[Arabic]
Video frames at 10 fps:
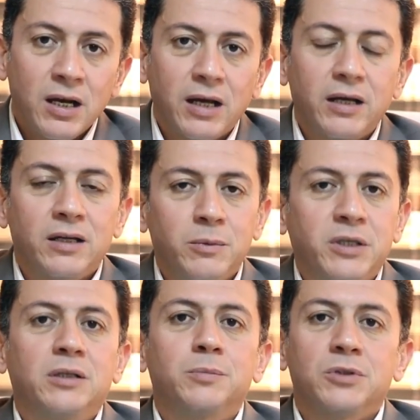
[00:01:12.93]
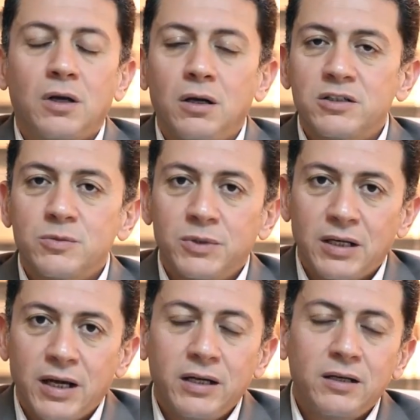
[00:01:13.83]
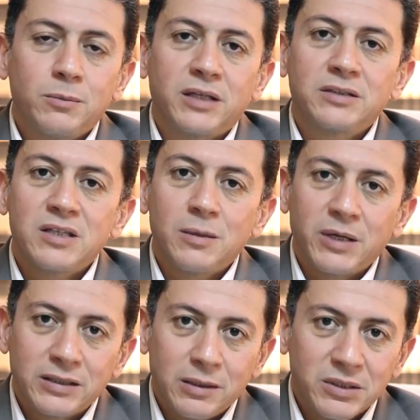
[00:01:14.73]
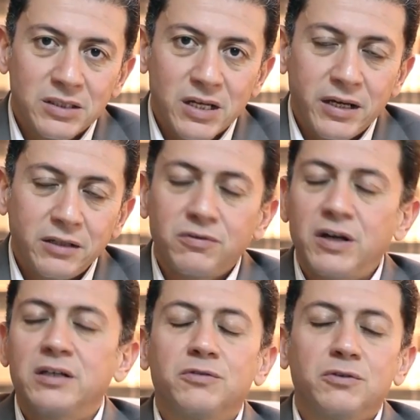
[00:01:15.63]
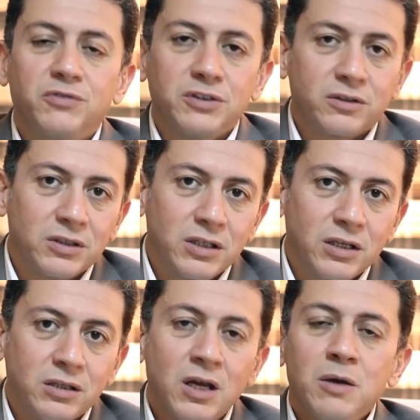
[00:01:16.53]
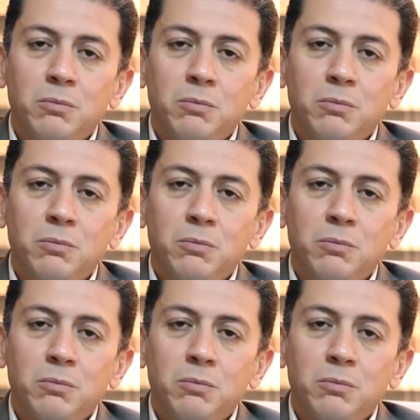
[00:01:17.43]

لا المعده بتتخلص من الاكل بعد سبع ثمان ساعات فاحنا في الفتره ديت